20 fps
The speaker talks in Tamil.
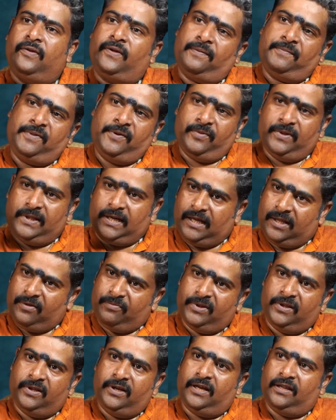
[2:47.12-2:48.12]
சமீபத்தில் அதை
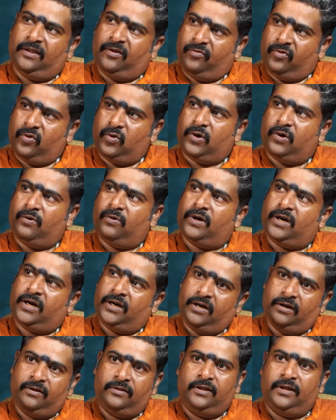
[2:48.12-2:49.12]
பற்றி அந்த ஃபோட்டோவை
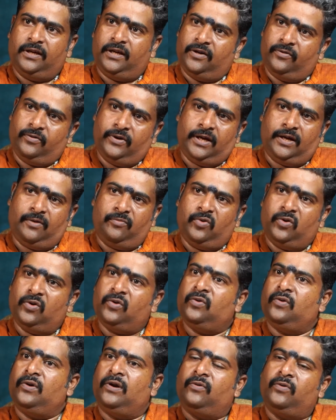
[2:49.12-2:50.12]
நான் எடுத்து என்னுடைய
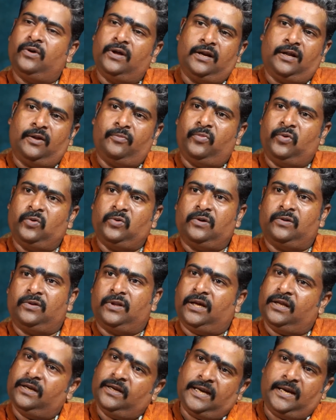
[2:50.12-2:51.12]
முகநூலில் கூட நான்
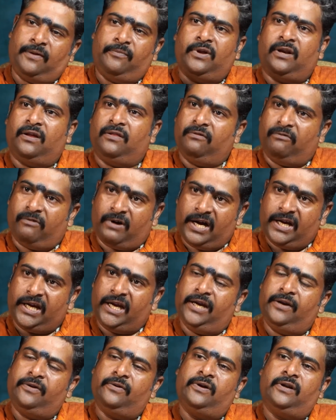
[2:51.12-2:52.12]
போட்டிருந்தேன் நிறைய பேர் அது
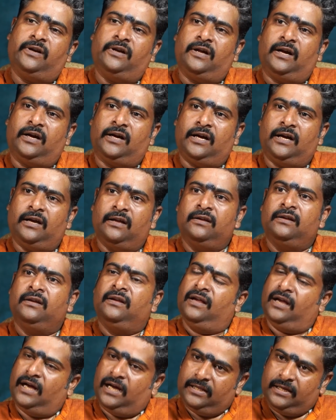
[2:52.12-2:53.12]
வாங்கிட்டும் இருக்காங்க
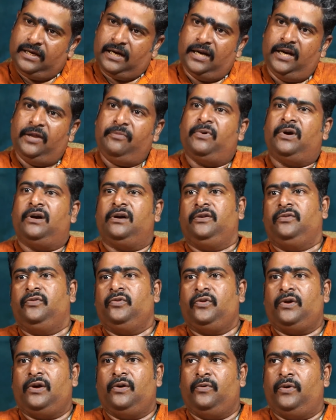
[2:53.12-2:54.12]
அது கண்டிப்பாக
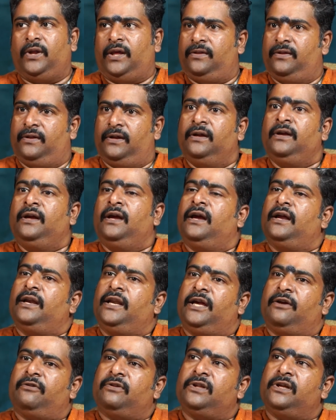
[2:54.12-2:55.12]
யூஸ் ஆகக்கூடியது
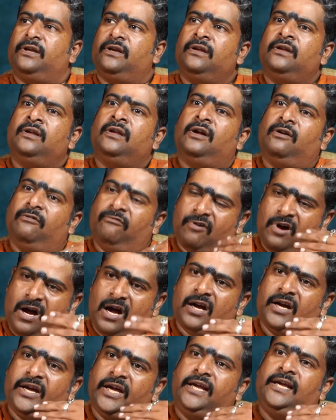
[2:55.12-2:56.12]
நீங்கள் வந்து
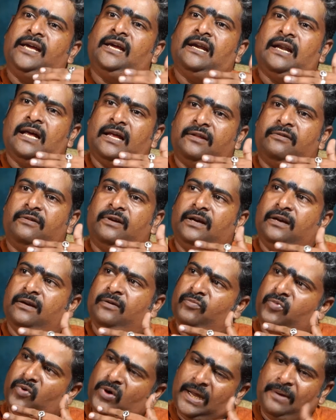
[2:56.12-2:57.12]
வாங்க இயலாதவர்கள்
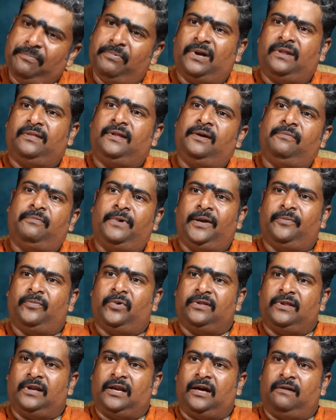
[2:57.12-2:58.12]
புகைப்படத்தையே
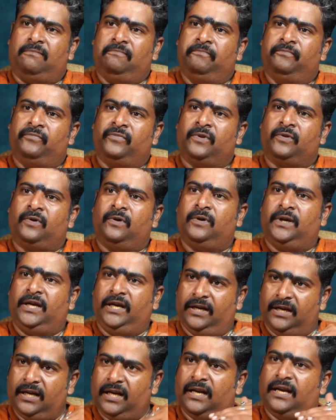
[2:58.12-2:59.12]
பயன்படுத்தலாம்
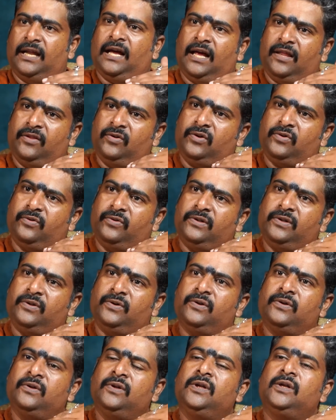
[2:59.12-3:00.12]
என்னென்னா அதுக்கு வந்து
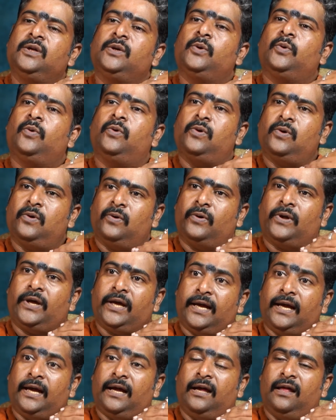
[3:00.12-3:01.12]

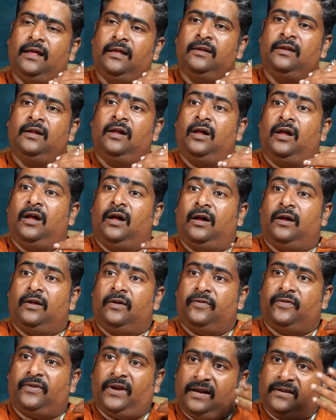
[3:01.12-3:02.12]
உங்களுடைய
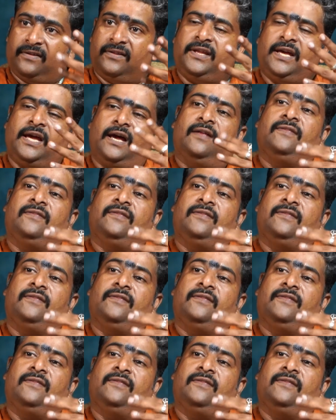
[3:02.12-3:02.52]
சக்தியை